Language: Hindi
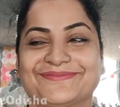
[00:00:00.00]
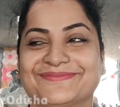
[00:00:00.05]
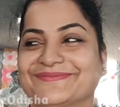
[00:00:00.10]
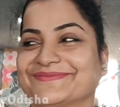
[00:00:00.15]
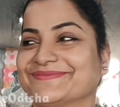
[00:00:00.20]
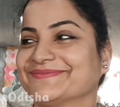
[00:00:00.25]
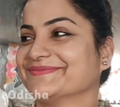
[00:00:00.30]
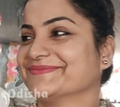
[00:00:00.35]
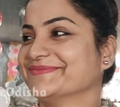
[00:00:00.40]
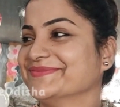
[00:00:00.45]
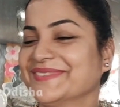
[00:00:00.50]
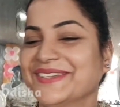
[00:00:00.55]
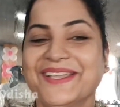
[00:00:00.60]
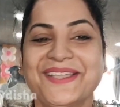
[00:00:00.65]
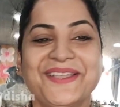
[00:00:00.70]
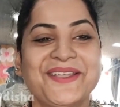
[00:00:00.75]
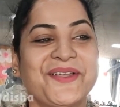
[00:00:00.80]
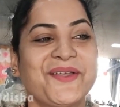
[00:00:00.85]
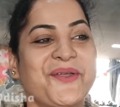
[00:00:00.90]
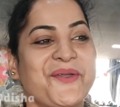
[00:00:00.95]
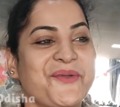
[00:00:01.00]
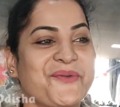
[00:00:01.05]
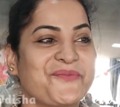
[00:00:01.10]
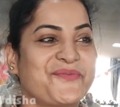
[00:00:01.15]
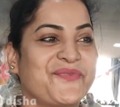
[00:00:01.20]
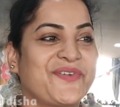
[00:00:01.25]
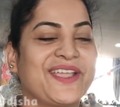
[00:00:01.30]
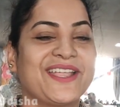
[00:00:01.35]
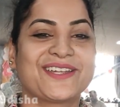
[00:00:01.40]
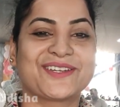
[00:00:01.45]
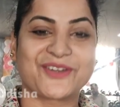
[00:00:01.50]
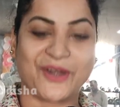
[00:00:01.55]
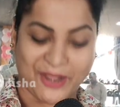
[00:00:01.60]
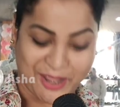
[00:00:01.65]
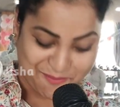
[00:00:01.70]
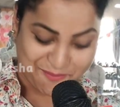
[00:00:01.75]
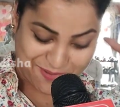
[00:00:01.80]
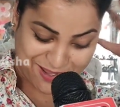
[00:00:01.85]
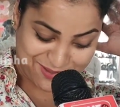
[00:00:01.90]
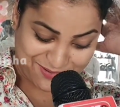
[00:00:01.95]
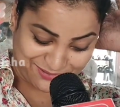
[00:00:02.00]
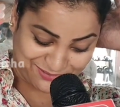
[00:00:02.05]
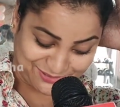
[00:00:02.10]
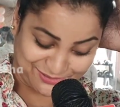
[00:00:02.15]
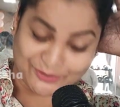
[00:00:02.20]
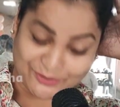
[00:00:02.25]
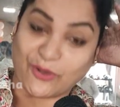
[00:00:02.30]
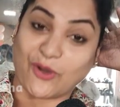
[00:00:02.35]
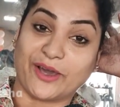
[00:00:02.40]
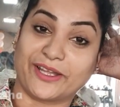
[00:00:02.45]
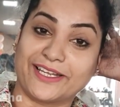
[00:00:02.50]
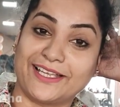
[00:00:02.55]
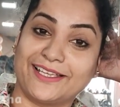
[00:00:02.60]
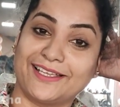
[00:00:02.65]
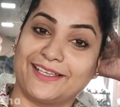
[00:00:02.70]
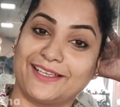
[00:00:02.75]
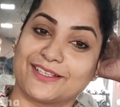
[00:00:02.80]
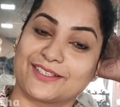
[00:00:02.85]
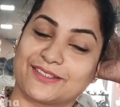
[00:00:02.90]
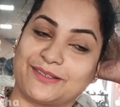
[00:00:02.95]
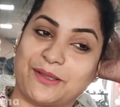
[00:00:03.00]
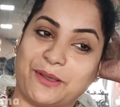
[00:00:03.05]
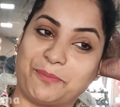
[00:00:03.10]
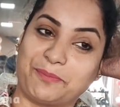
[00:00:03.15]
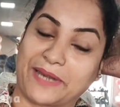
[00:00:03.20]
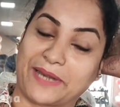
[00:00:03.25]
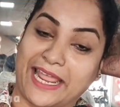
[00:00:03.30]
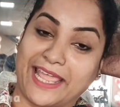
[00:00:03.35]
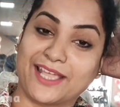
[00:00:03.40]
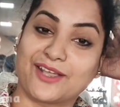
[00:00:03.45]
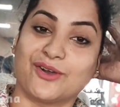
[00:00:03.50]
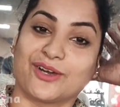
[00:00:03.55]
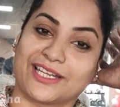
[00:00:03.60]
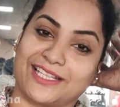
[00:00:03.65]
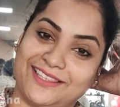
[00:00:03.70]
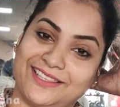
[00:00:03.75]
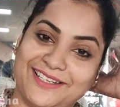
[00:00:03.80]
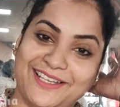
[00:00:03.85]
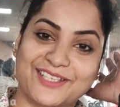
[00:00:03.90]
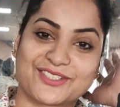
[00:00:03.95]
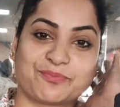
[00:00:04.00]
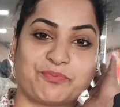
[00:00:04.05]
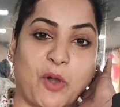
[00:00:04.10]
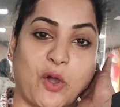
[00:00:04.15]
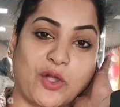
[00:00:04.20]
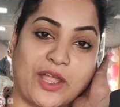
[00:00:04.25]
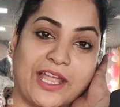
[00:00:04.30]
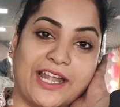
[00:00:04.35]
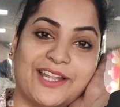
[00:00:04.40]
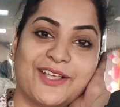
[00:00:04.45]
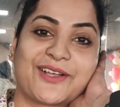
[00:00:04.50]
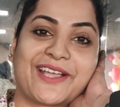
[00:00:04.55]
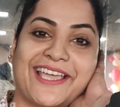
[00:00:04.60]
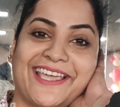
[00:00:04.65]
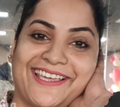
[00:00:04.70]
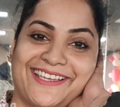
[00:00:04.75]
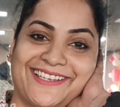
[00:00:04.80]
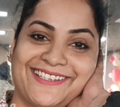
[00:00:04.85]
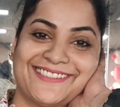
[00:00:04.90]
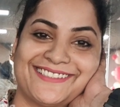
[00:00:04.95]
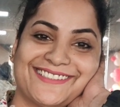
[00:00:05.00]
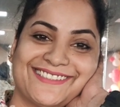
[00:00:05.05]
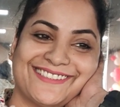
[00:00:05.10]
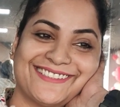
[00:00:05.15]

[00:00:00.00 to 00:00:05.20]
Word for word: फिट रहा घरे प्राय खरा दिन पखाड़ खाए